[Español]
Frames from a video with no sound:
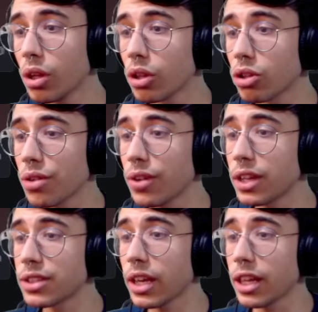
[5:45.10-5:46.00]
Entonces
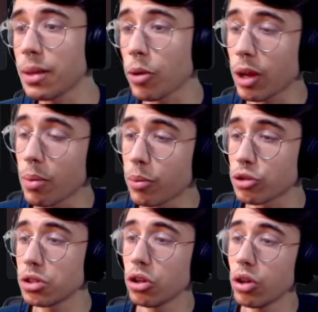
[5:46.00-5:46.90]
fíjense que este, por ejemplo, por
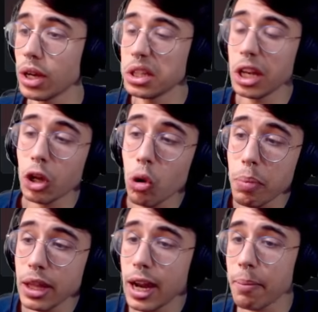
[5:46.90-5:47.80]
5 dólares tiene
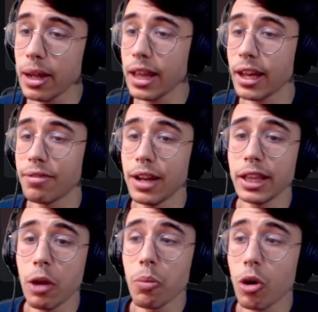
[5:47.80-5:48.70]
Cupid en la espalda, que al final
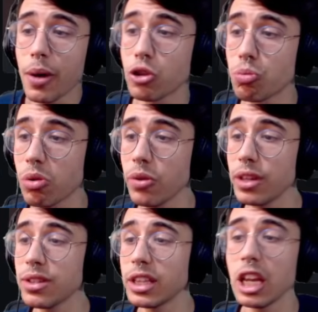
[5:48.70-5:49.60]
te da un poco más de supervivencia.